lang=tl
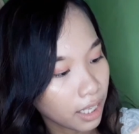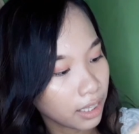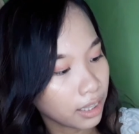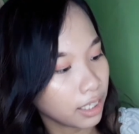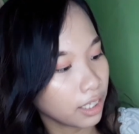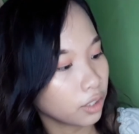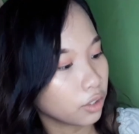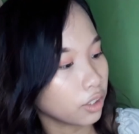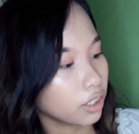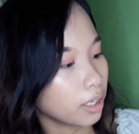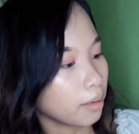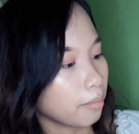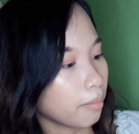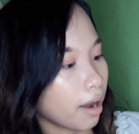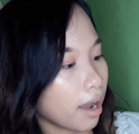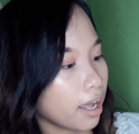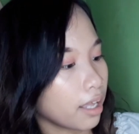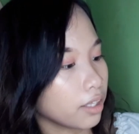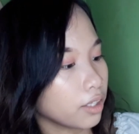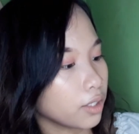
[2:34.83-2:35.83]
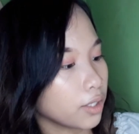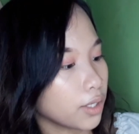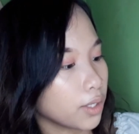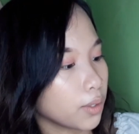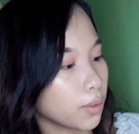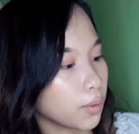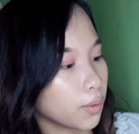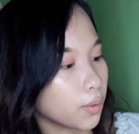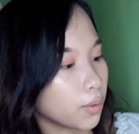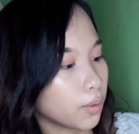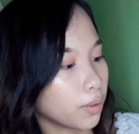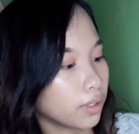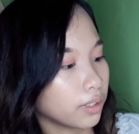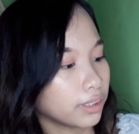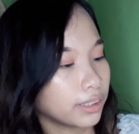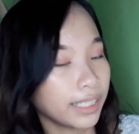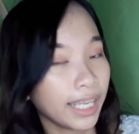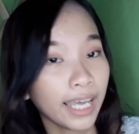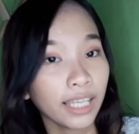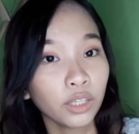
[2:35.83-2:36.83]
nandito naman
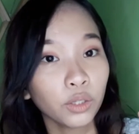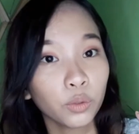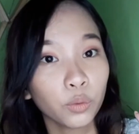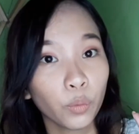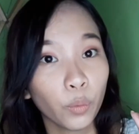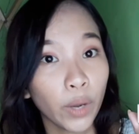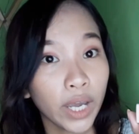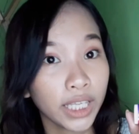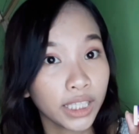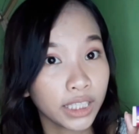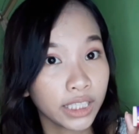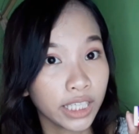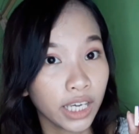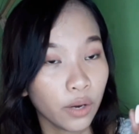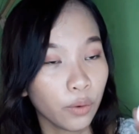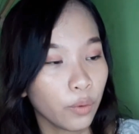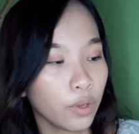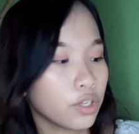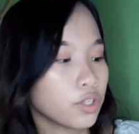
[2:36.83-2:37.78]
yung net weight niya,